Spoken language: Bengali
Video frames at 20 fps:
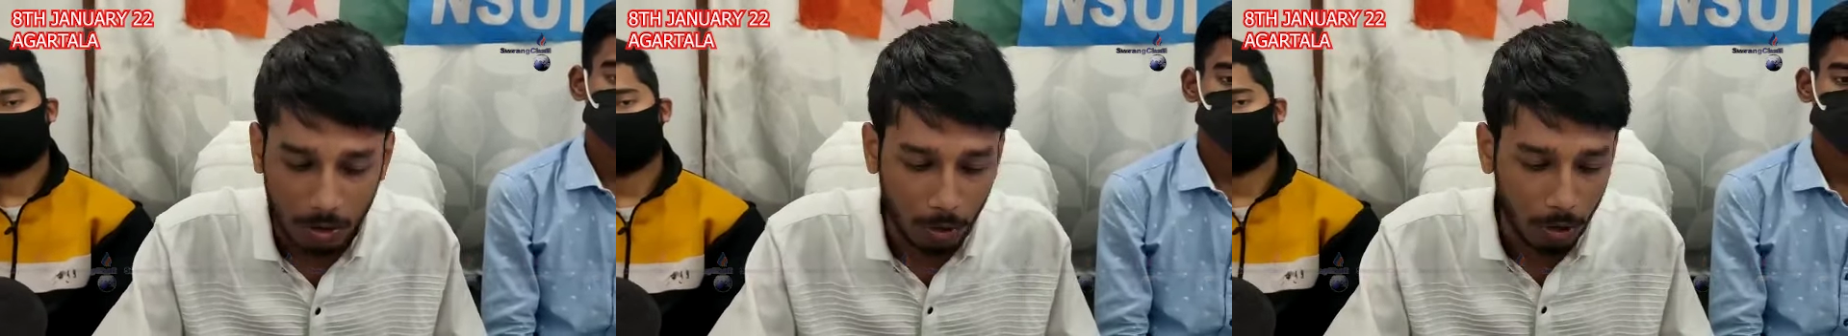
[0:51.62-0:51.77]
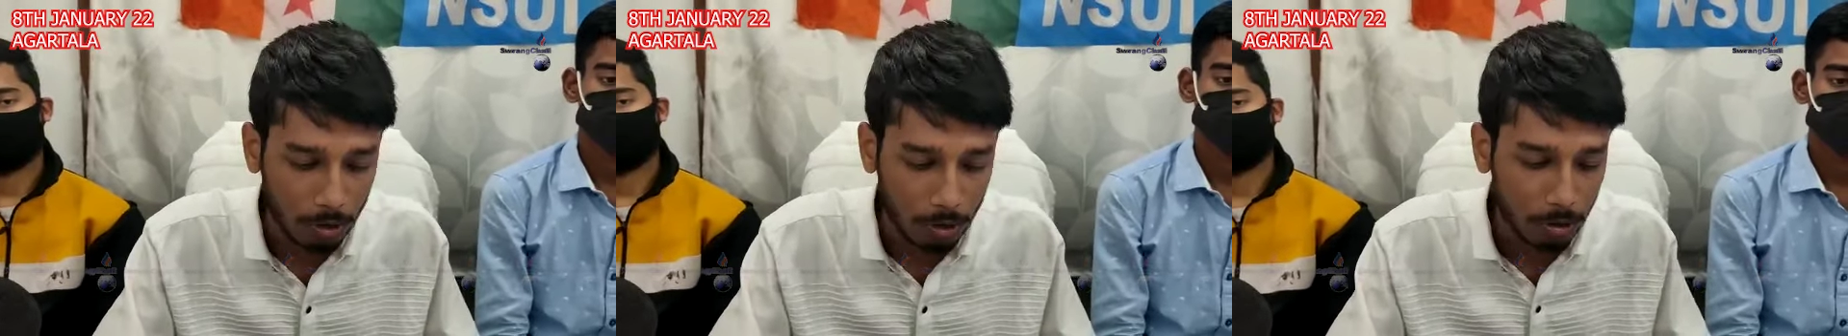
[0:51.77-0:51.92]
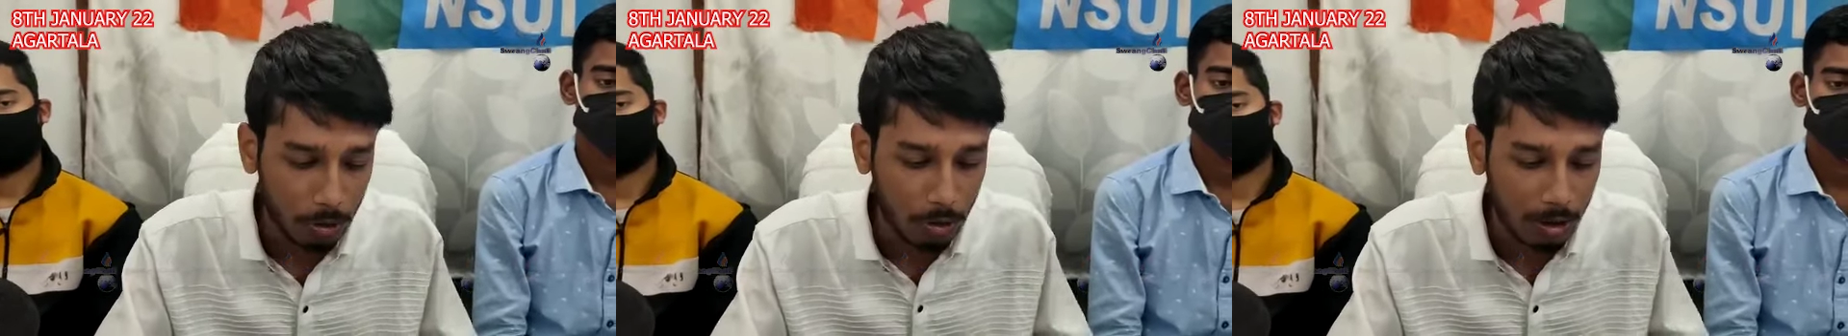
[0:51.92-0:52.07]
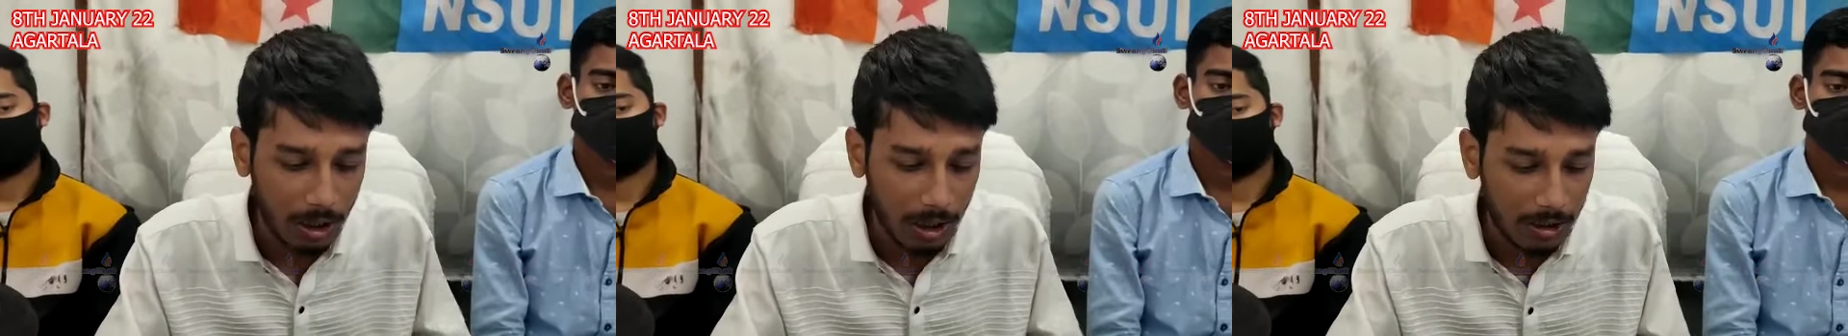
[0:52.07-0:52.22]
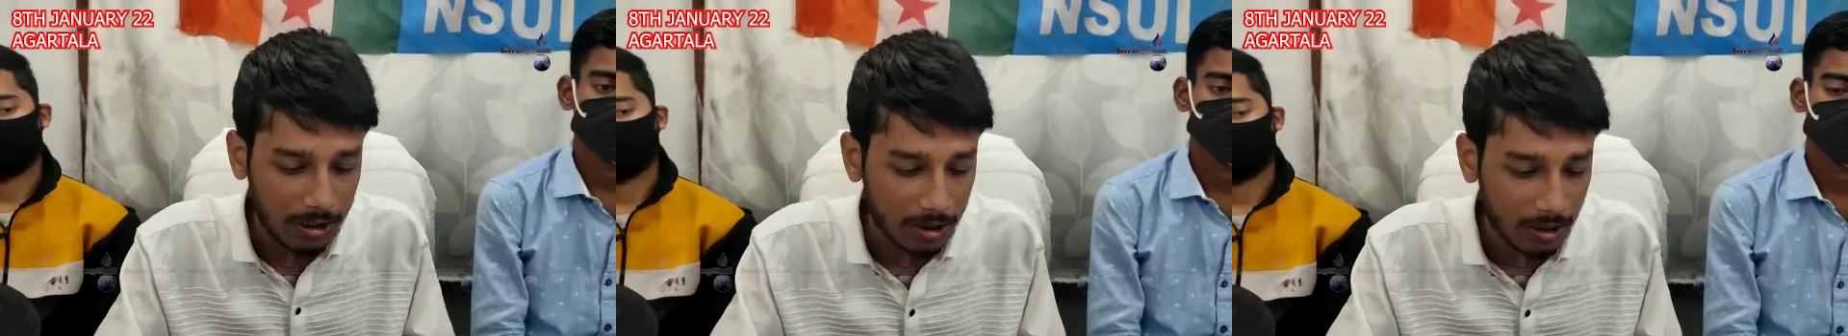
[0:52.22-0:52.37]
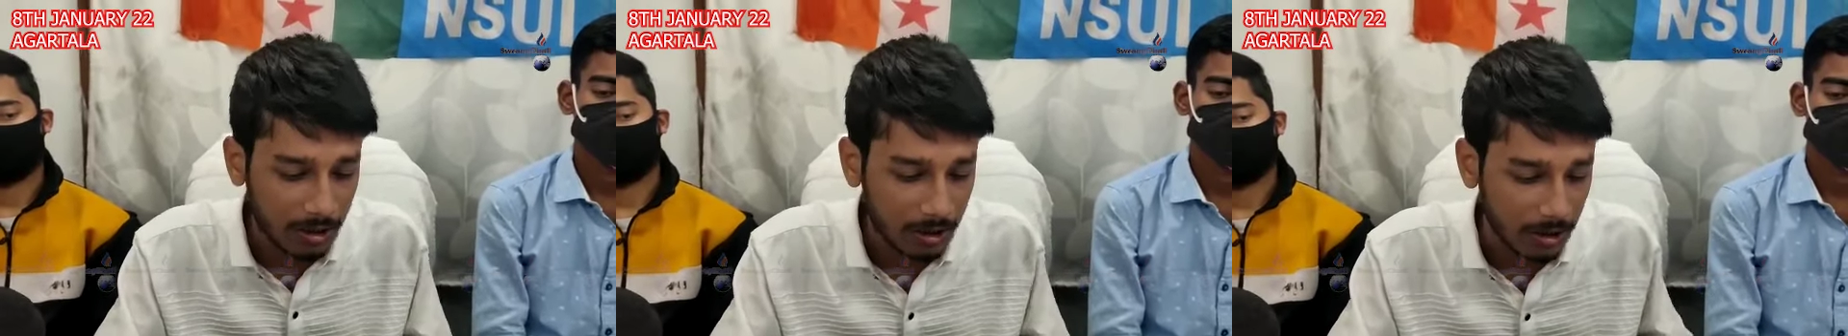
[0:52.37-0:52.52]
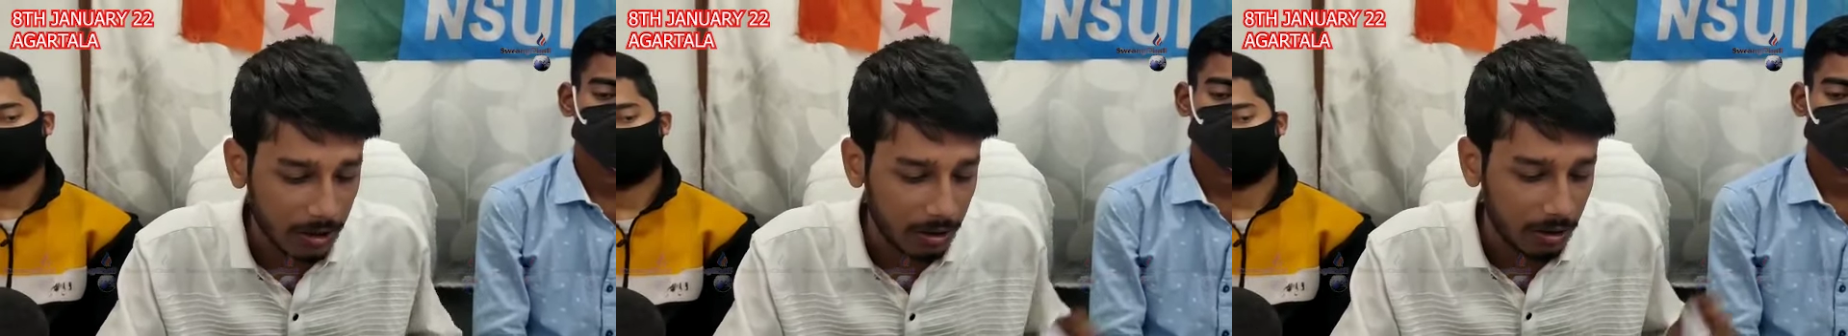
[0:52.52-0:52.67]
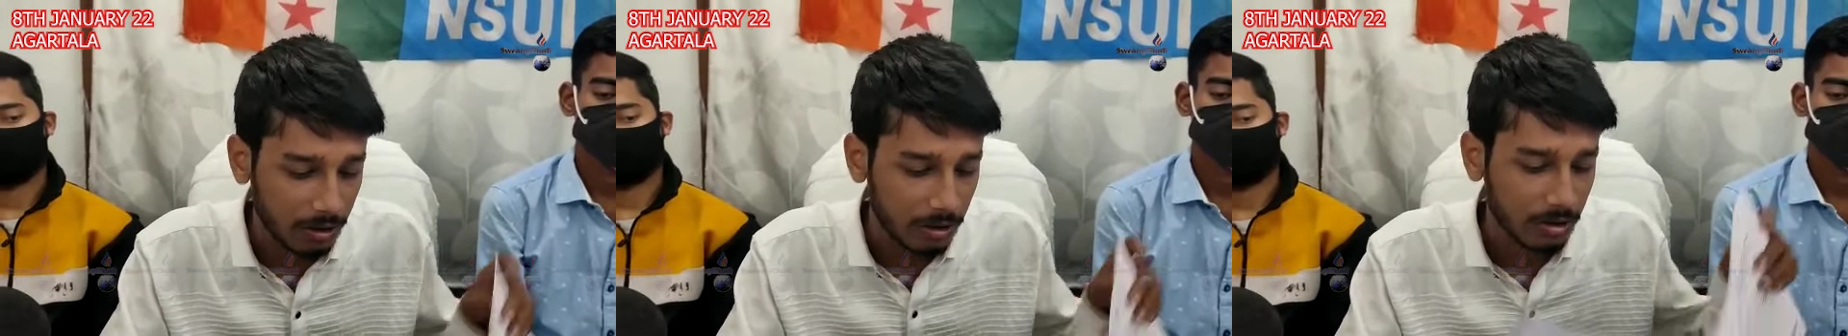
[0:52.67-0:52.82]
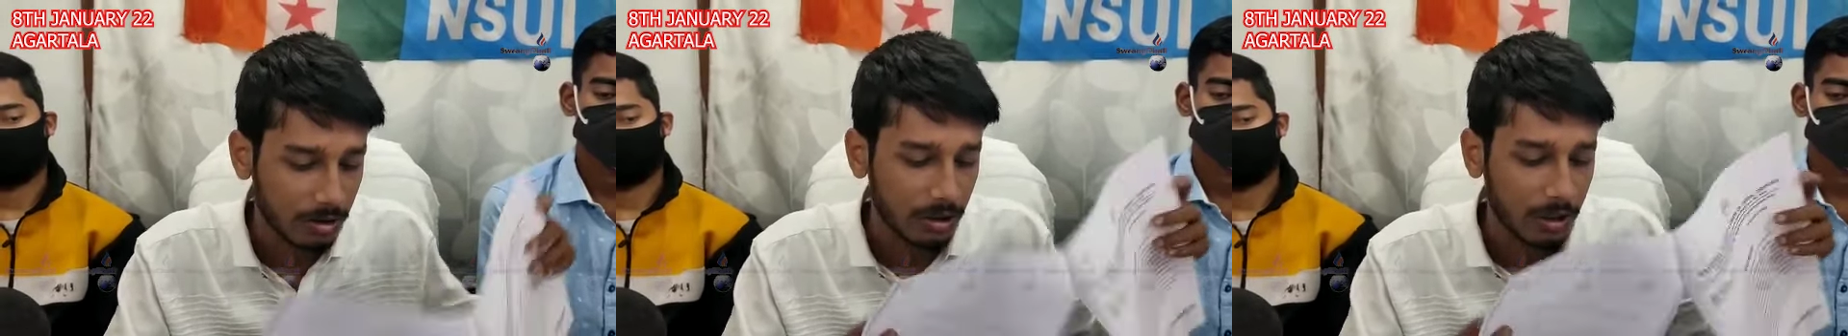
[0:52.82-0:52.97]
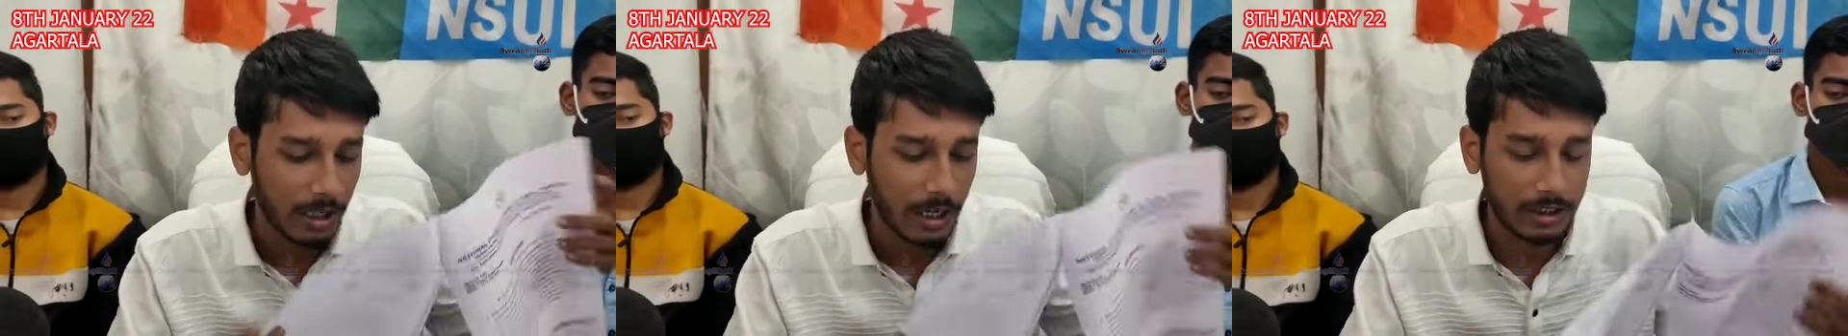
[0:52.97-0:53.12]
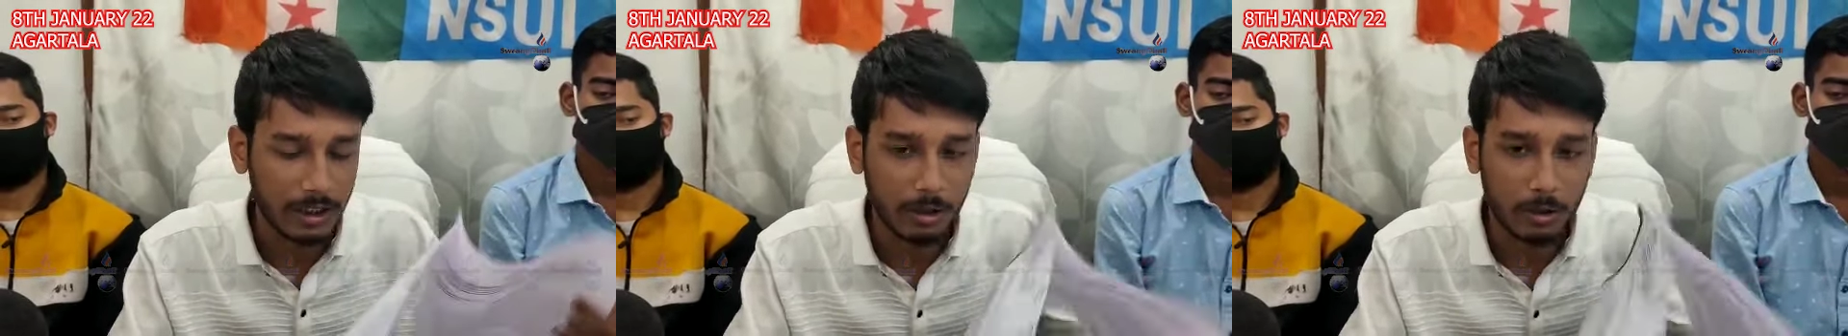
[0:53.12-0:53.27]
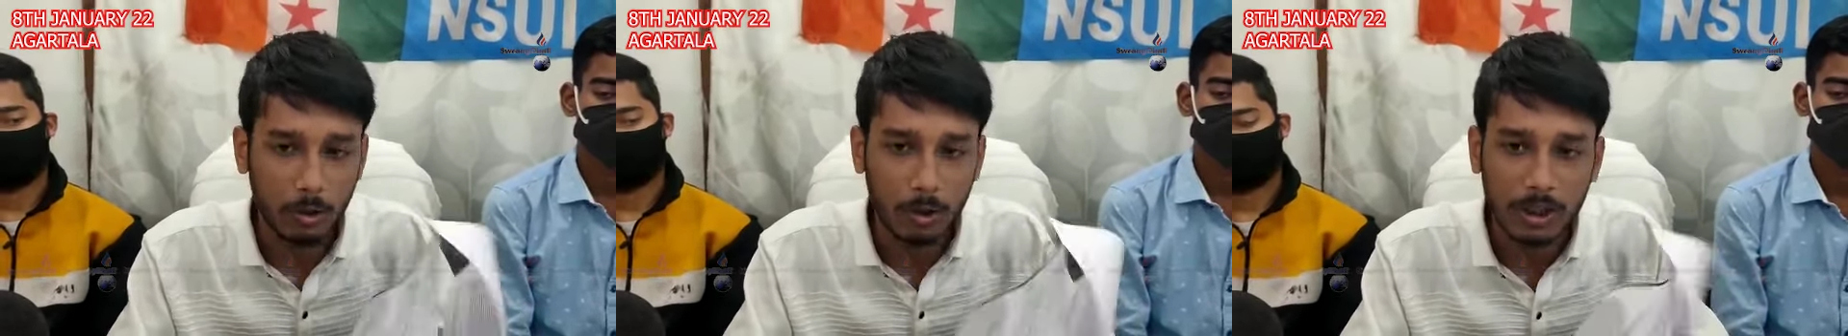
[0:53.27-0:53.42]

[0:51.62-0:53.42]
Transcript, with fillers: গতকালকে একটা